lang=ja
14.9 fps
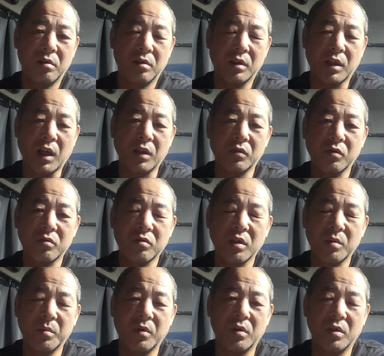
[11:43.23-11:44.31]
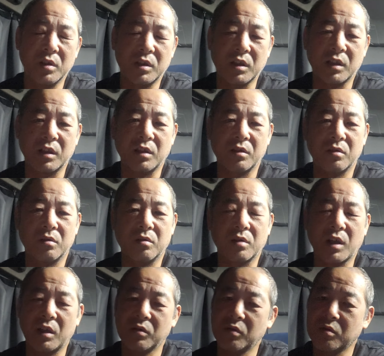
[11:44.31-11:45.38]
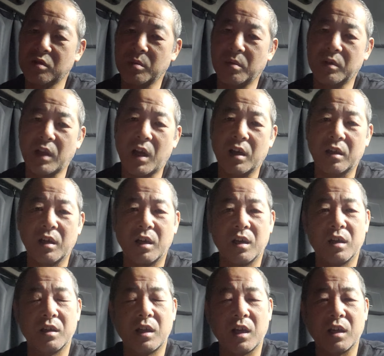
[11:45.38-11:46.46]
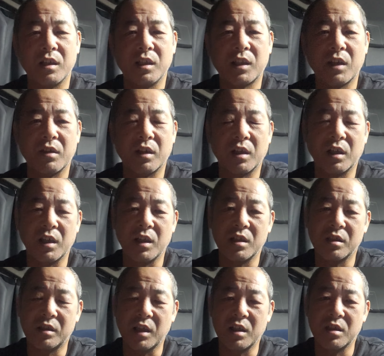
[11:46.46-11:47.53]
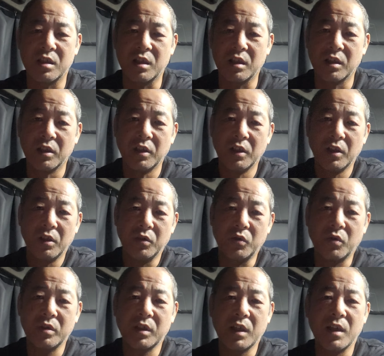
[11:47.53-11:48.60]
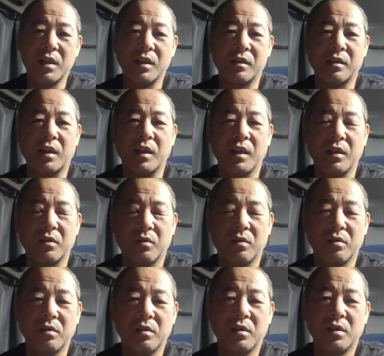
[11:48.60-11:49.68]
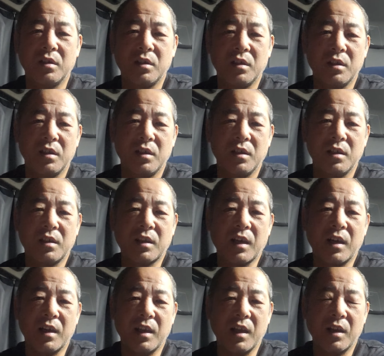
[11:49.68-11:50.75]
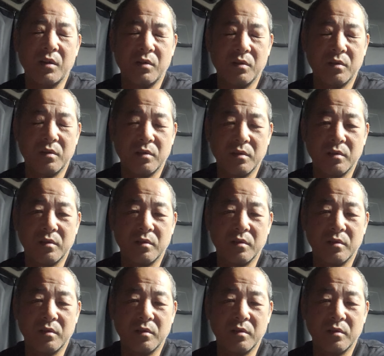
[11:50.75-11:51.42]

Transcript: で、監督署にも行ったんだけど、監督署もなんか、なんか似たような返事せんし、どうしたらいいですかね、と。言ったらね、あのー